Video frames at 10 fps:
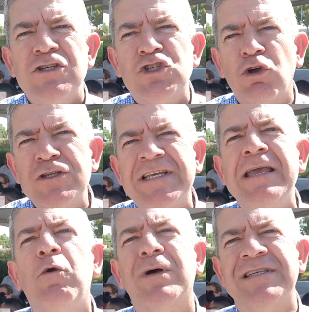son
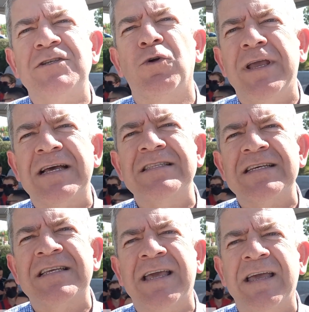cinco asesorías
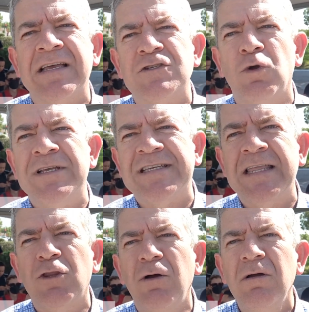las que
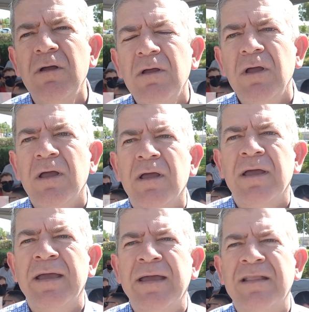solicito. Ajá.
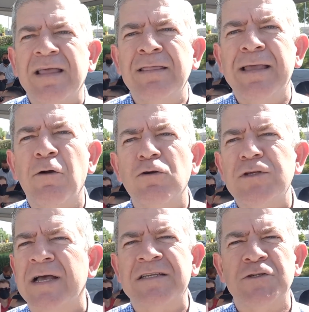Eh,
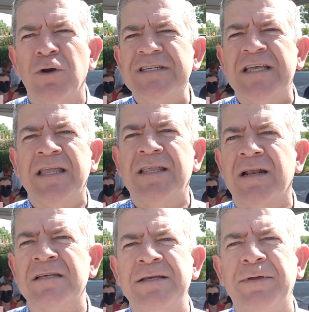asesores que
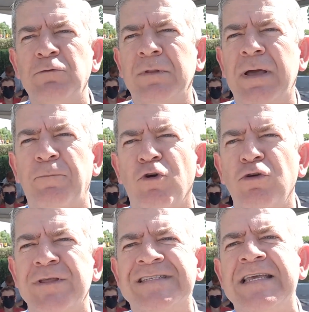reciben un
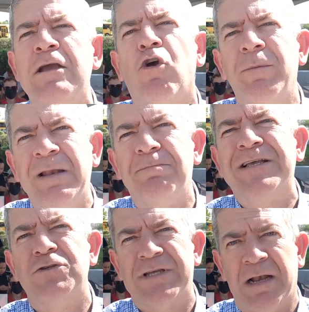apoyo de 5 mil
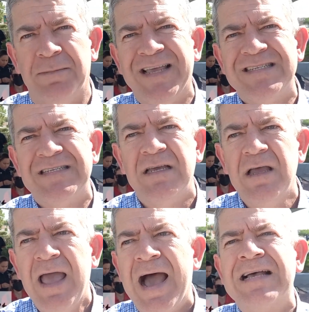pesos al mes
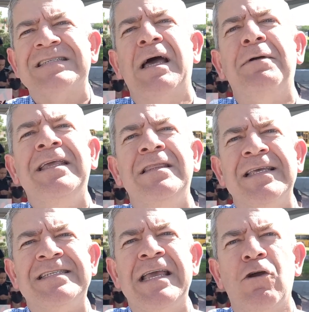hasta
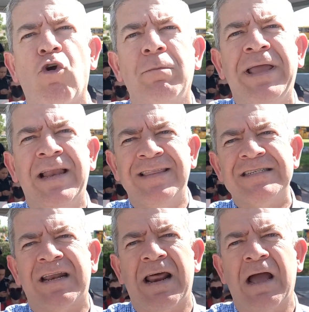25 mil en
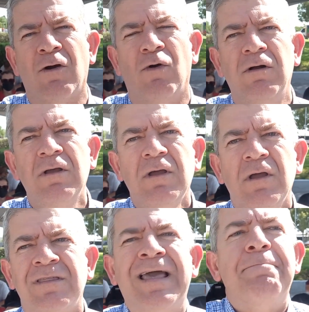ese rango.
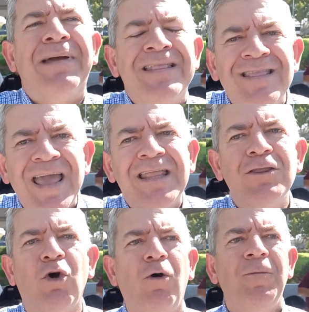
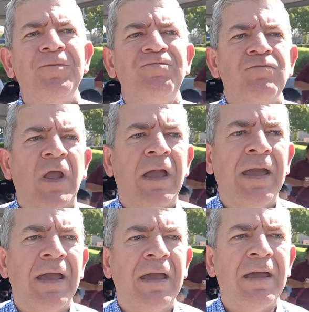Dependiendo
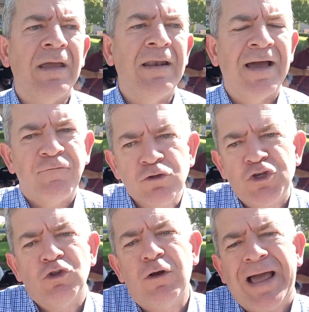eh, la
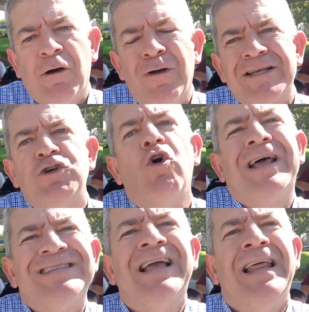función o, las
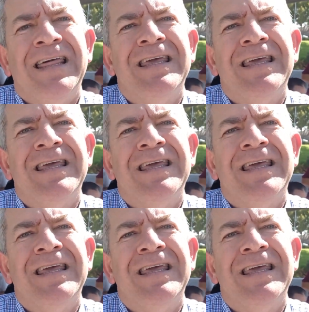horas que le